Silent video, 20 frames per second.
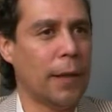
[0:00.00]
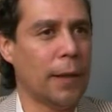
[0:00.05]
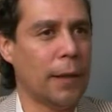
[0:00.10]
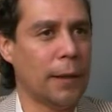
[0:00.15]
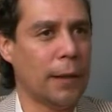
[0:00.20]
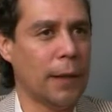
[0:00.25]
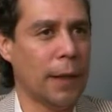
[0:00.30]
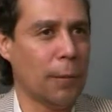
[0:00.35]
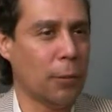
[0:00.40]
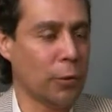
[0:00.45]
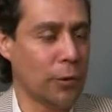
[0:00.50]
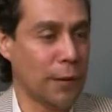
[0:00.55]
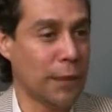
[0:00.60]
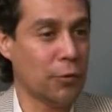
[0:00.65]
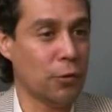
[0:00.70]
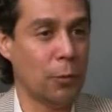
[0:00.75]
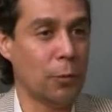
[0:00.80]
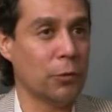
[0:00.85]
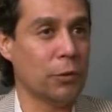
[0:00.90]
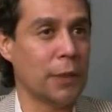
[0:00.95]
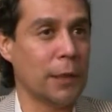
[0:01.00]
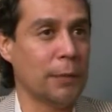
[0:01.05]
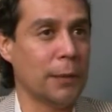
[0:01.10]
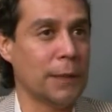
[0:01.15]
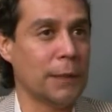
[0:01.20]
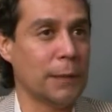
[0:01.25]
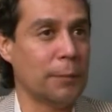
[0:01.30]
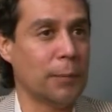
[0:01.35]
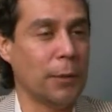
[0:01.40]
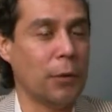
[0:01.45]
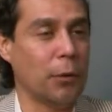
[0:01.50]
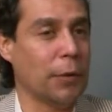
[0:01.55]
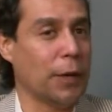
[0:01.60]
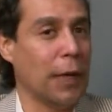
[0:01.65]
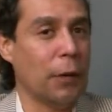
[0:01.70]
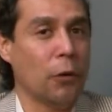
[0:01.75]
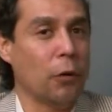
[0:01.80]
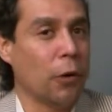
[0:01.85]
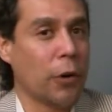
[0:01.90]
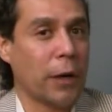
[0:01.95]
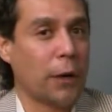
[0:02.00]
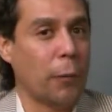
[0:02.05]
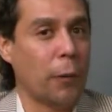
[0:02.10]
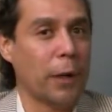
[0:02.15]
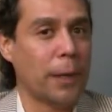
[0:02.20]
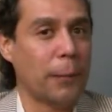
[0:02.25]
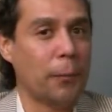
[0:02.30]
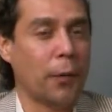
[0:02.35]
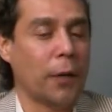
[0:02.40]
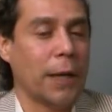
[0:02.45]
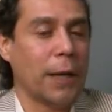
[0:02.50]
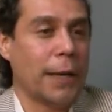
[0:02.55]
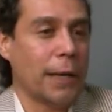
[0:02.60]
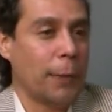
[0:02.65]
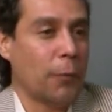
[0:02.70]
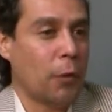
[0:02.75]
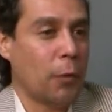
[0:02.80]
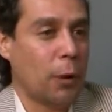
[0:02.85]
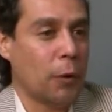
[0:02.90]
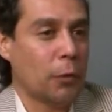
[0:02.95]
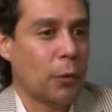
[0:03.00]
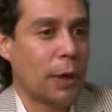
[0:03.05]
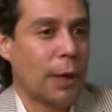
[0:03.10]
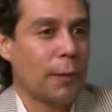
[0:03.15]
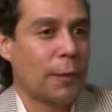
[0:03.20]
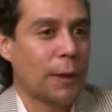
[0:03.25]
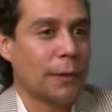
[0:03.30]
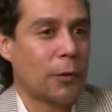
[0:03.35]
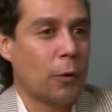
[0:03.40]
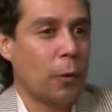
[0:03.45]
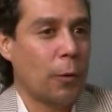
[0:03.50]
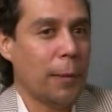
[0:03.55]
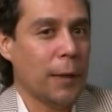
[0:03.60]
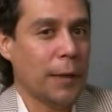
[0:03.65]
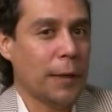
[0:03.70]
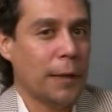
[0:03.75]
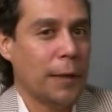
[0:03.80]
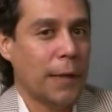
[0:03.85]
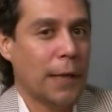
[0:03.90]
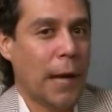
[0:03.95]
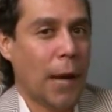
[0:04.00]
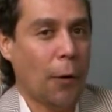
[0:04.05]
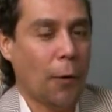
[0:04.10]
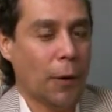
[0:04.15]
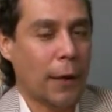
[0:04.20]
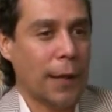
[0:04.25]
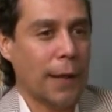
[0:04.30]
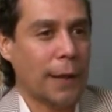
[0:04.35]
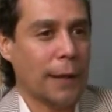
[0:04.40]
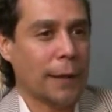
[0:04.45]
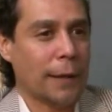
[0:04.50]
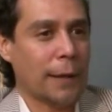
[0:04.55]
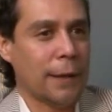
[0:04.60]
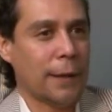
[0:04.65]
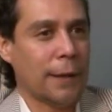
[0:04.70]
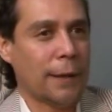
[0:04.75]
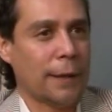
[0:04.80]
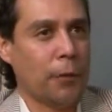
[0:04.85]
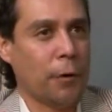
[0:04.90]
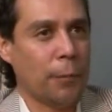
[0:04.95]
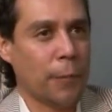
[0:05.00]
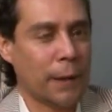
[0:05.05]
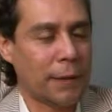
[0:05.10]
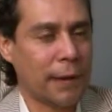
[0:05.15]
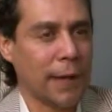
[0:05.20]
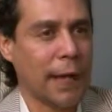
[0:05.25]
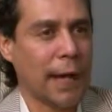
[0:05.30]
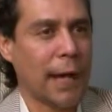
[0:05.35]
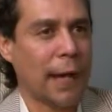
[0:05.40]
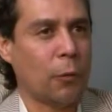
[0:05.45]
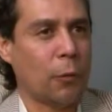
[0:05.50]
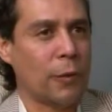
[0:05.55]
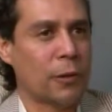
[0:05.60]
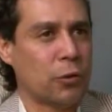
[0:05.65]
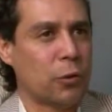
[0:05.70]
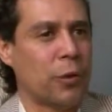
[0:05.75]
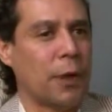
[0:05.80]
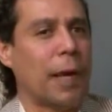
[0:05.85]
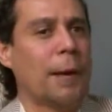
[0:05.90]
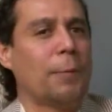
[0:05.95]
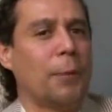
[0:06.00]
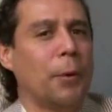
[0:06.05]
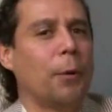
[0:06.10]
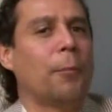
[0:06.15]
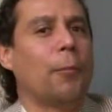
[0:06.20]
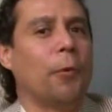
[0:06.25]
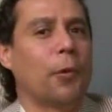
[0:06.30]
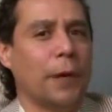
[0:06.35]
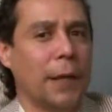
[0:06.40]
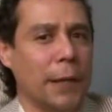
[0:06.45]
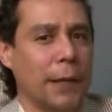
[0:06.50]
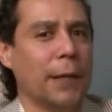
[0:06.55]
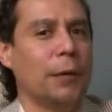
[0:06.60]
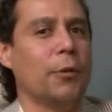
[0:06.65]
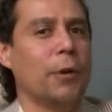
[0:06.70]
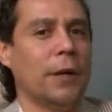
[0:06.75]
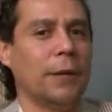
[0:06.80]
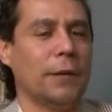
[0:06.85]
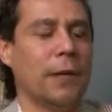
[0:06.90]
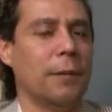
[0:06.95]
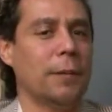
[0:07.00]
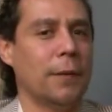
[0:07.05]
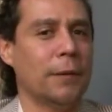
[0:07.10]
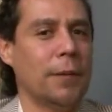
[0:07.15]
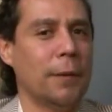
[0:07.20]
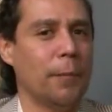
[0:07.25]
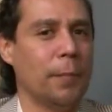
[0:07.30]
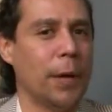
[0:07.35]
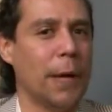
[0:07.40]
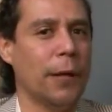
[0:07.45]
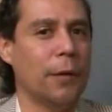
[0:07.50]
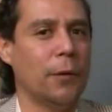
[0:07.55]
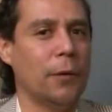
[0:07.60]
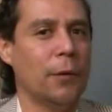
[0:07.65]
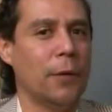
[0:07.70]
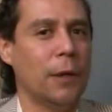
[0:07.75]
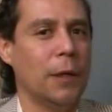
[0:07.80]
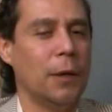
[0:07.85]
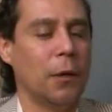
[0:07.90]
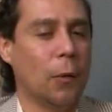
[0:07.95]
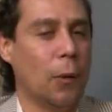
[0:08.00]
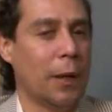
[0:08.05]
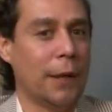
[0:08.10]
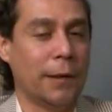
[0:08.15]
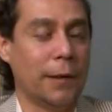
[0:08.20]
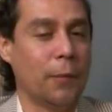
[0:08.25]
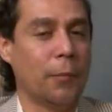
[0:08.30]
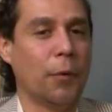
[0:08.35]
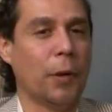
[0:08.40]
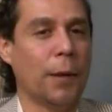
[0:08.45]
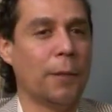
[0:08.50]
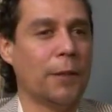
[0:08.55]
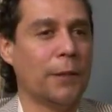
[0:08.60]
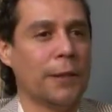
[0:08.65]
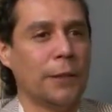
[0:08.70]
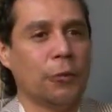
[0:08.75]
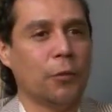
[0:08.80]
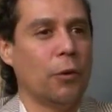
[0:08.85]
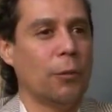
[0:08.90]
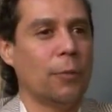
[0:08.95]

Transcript: le hemos dicho muchas veces, pero ya no lo recuerda porque le dijimos cuando era más joven. Ahora comienza a cuestionar, pero ¿por qué tengo que estar más temprano? ¿Cuál es el problema si todos